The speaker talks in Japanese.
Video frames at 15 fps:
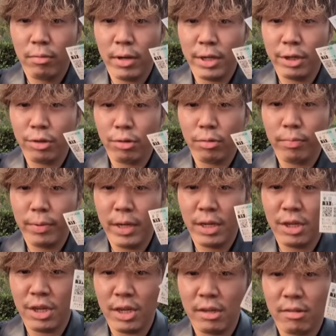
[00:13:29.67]
ワイド
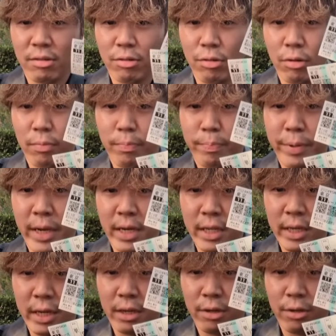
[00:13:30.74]
ペイシャイスと
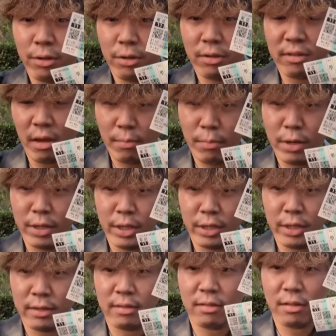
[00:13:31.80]
ペリエール3万
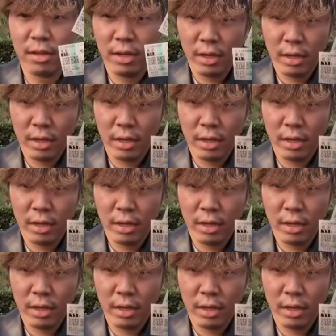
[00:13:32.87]
円です